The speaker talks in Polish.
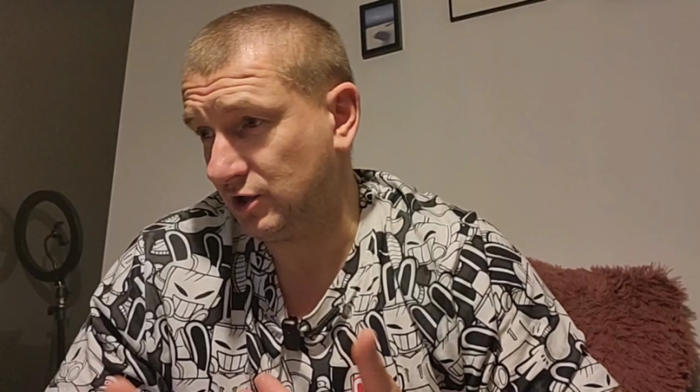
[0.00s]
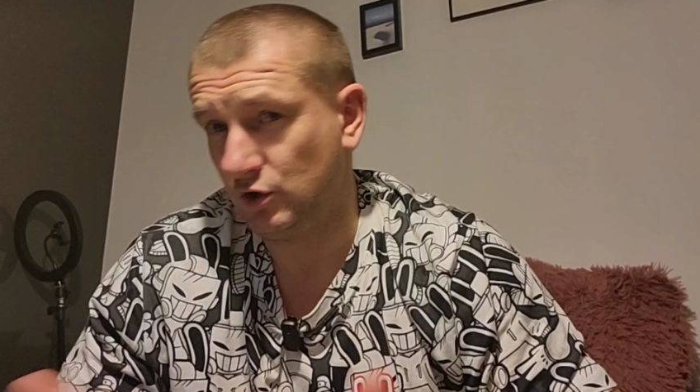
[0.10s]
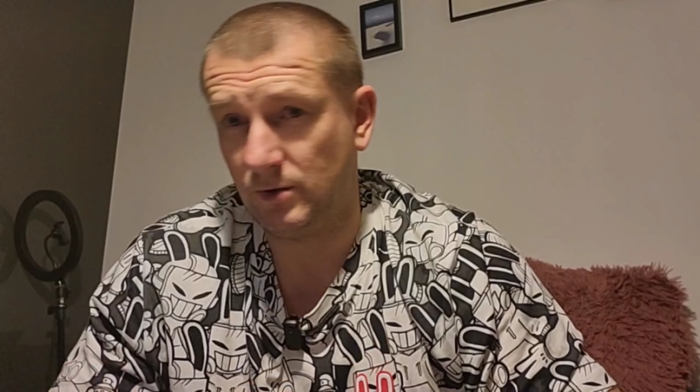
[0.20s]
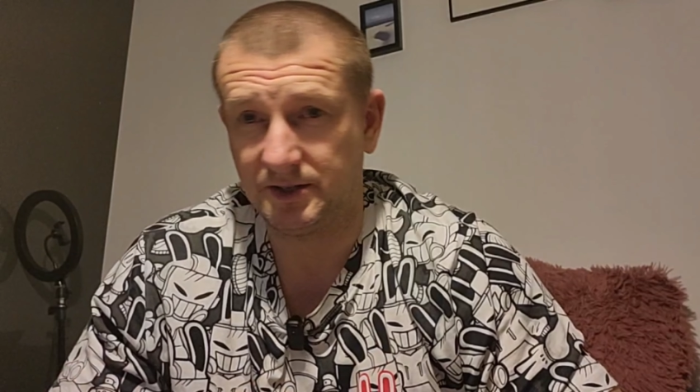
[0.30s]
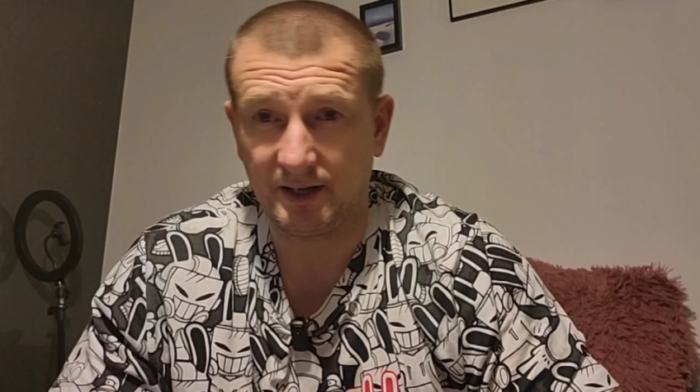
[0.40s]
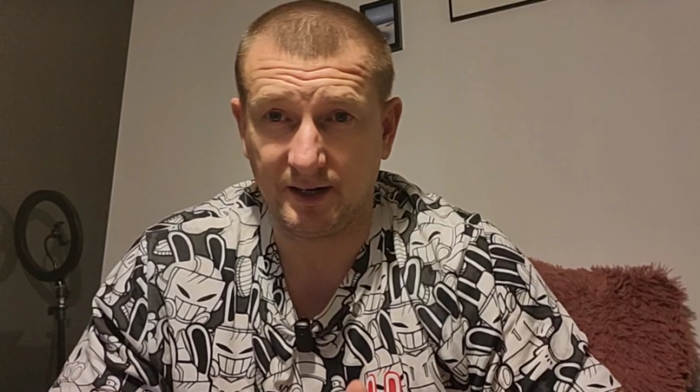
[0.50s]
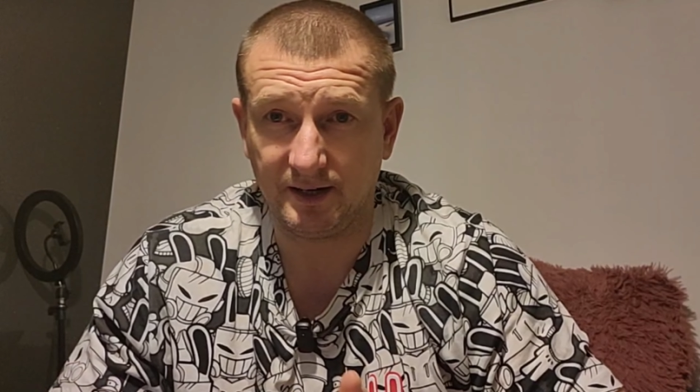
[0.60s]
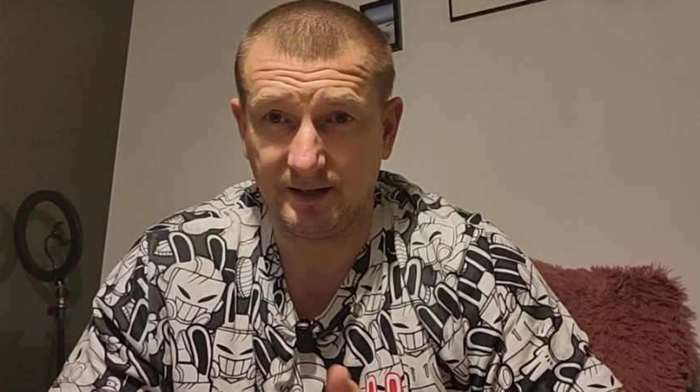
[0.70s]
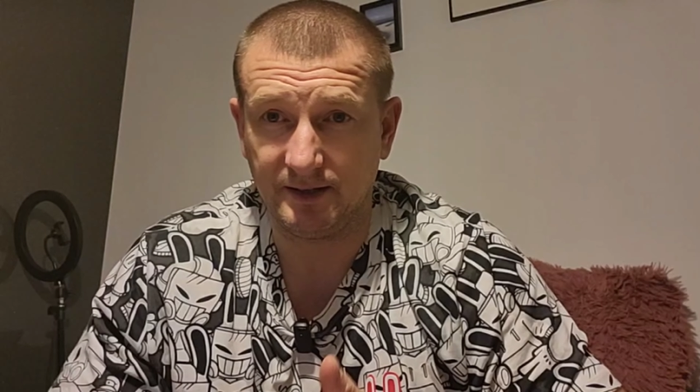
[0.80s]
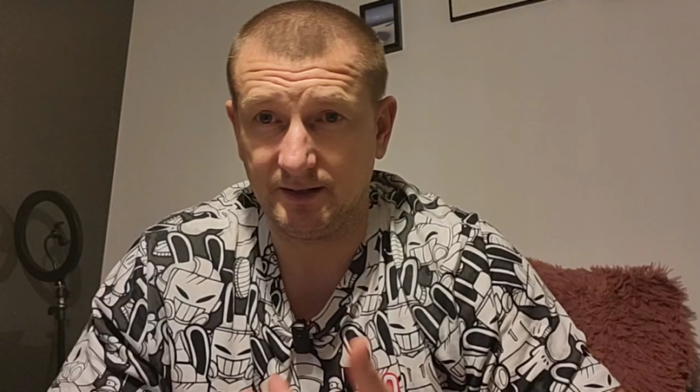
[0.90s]
siła tak
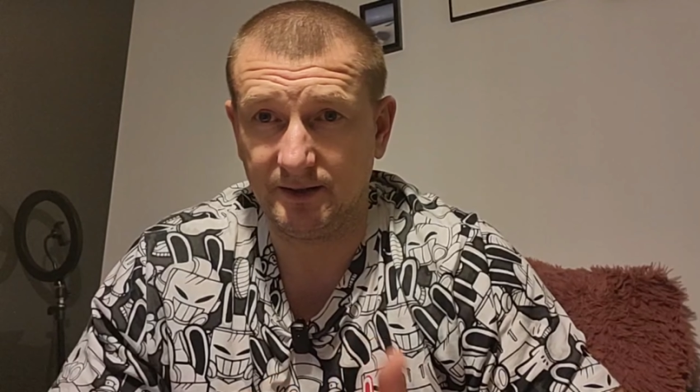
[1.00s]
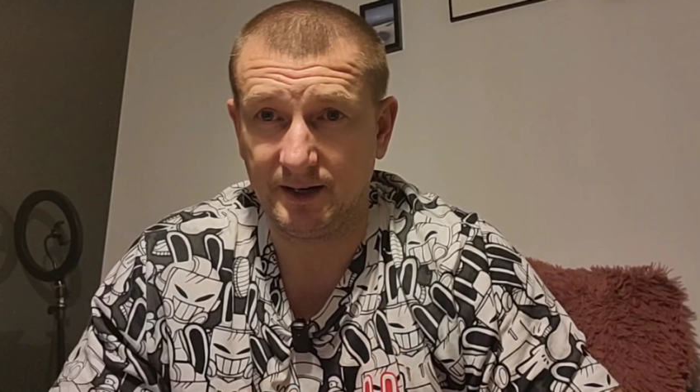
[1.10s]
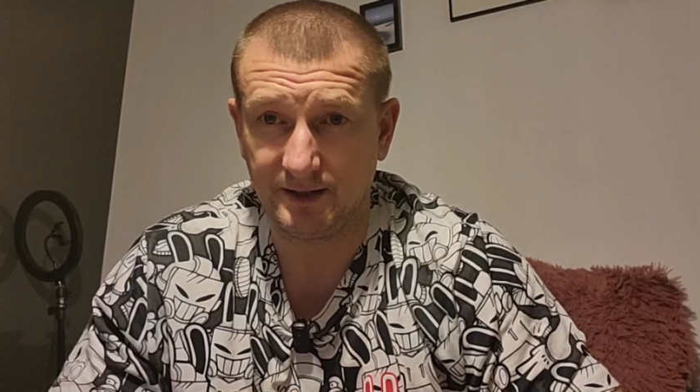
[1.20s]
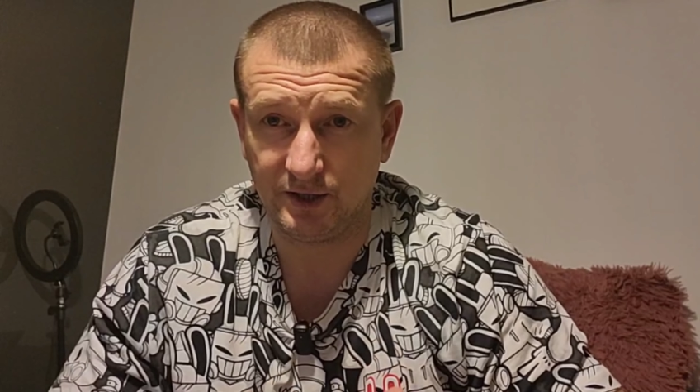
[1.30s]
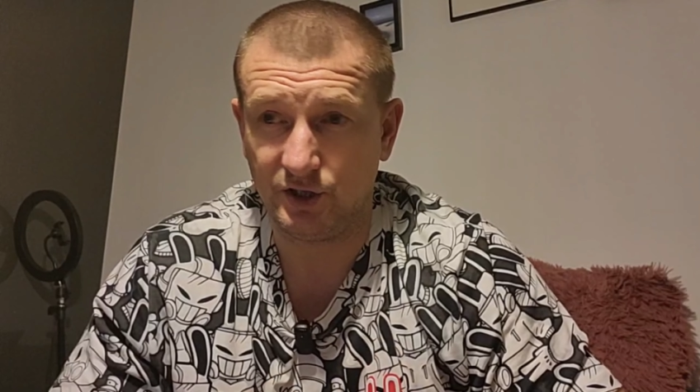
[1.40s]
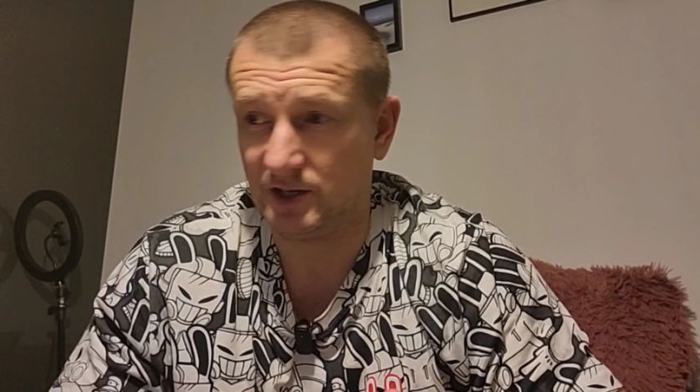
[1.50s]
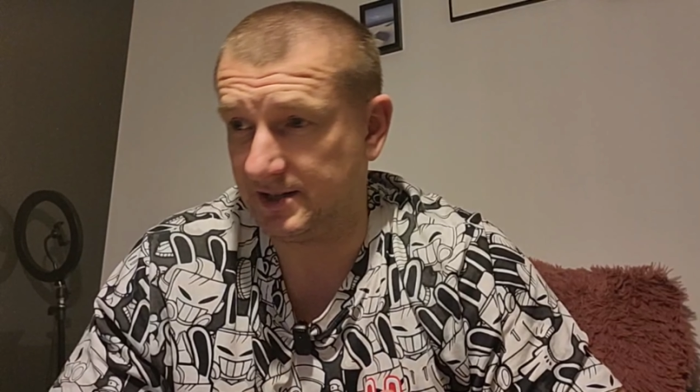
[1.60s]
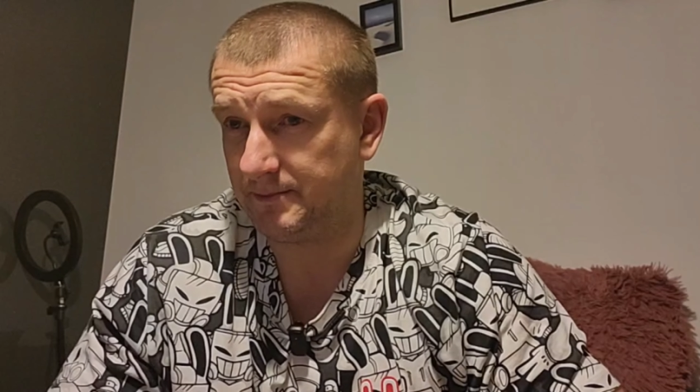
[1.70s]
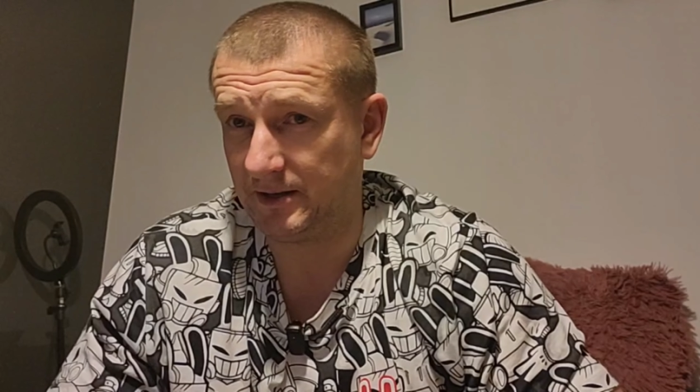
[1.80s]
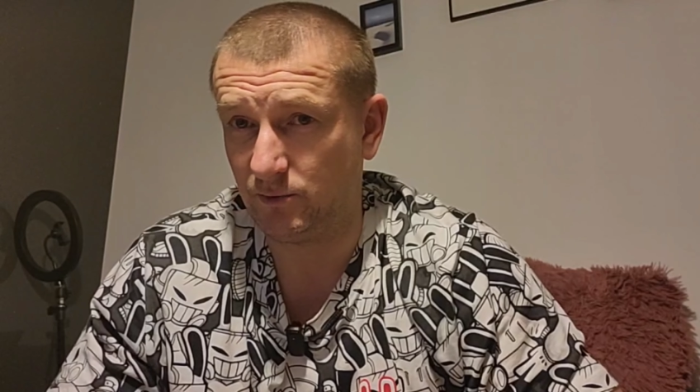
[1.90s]
y, drastycznie
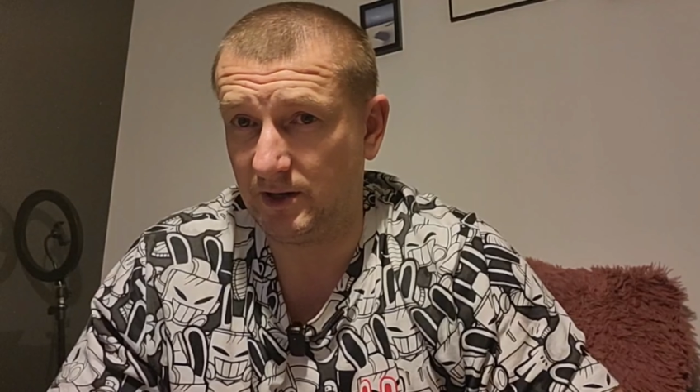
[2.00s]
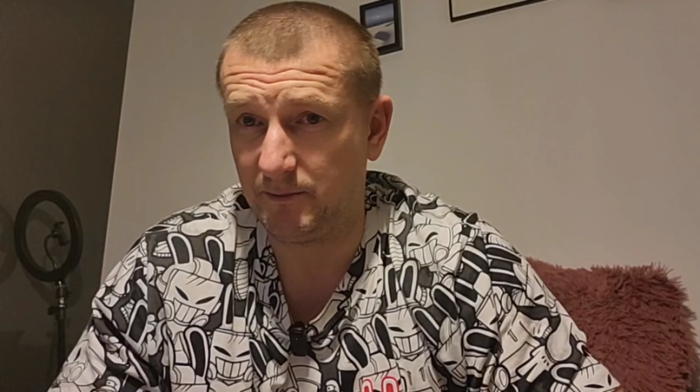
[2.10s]
spadła.